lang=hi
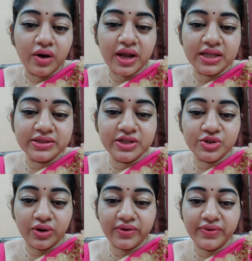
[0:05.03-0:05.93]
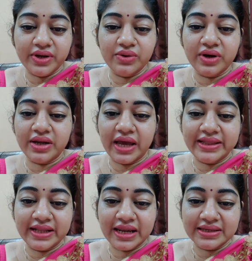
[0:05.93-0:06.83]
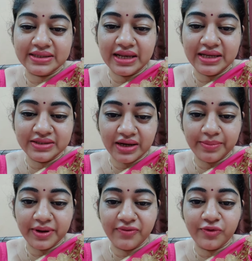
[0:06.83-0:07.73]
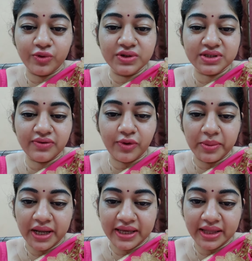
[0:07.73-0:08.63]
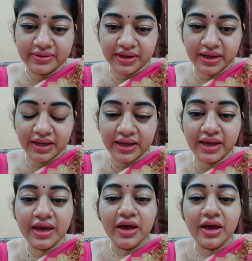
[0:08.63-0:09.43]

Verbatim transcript: और आज की शॉर्ट वीडियो है नाइन्थ क्लास के लिए जहाँ पर हम फोर्स का फॉर्मूला याद रखेंगे